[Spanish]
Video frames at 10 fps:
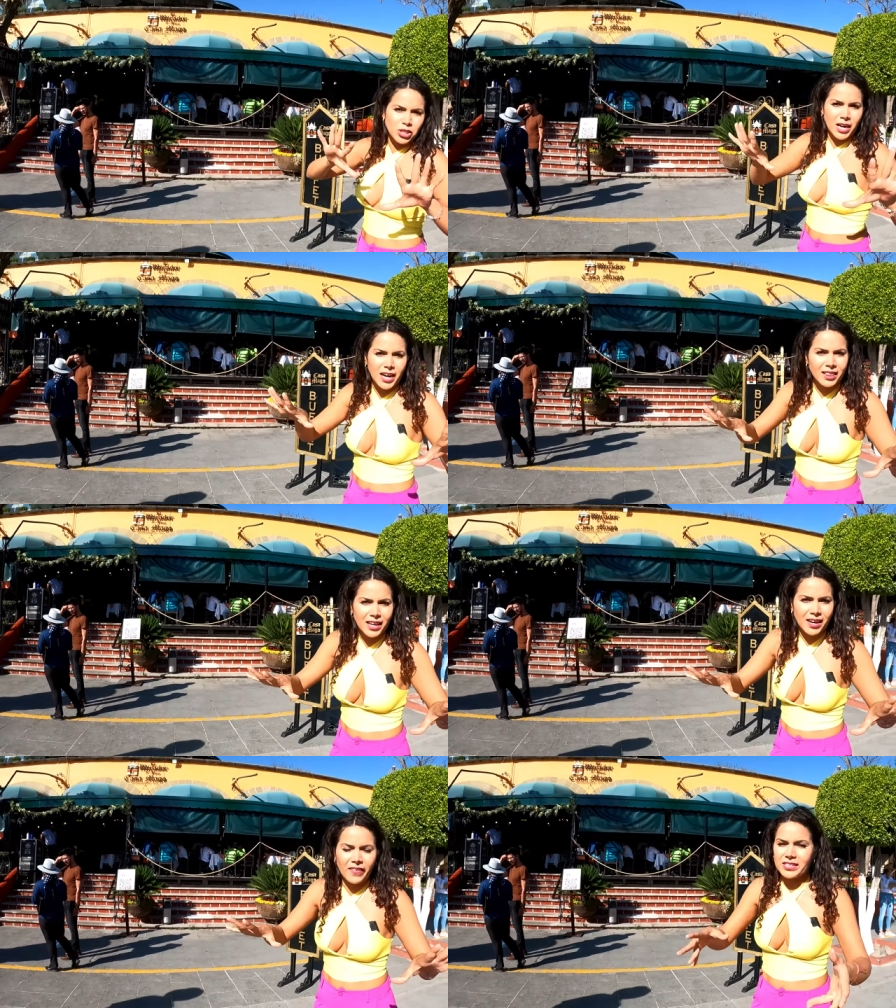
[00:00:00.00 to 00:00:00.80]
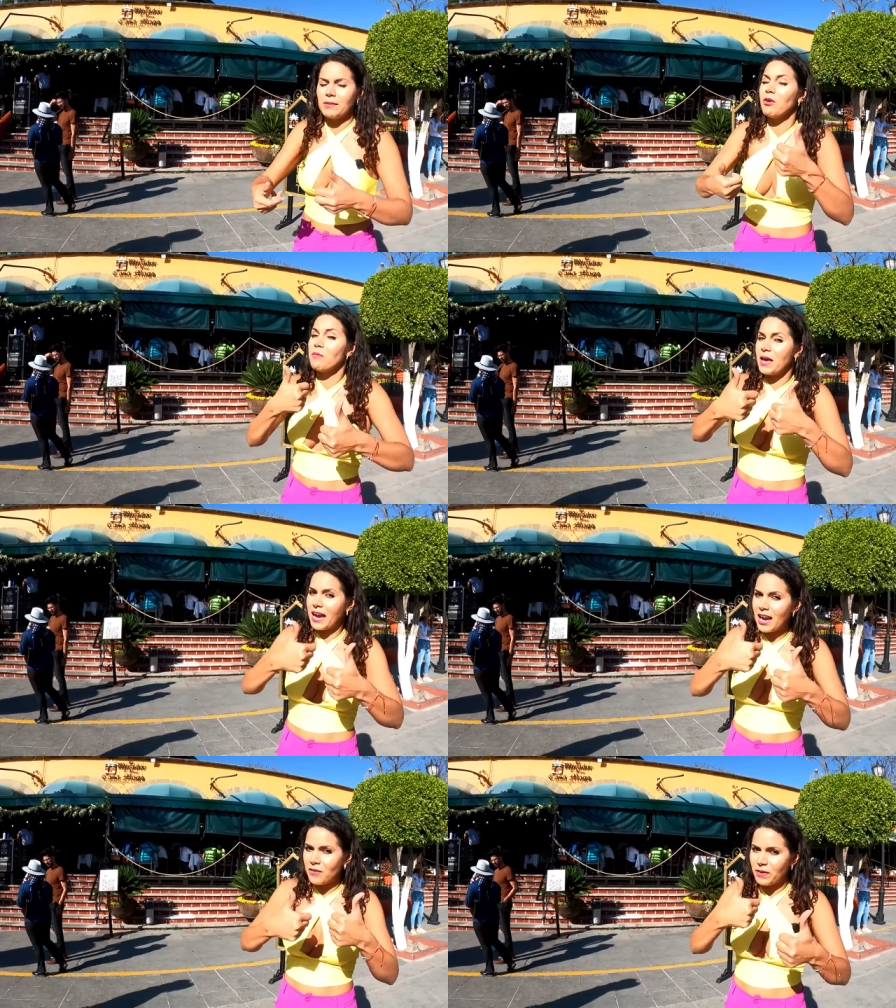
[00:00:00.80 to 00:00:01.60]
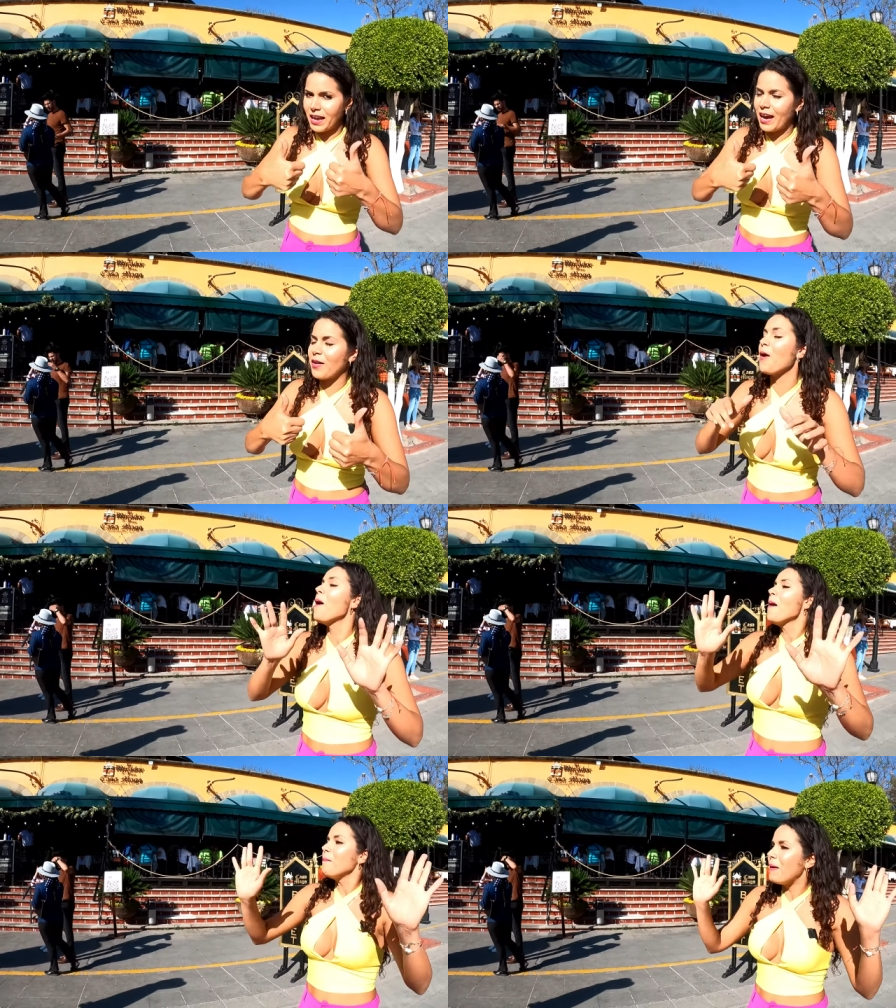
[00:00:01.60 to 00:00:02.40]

lo chequé en internet y está muy bien calificado,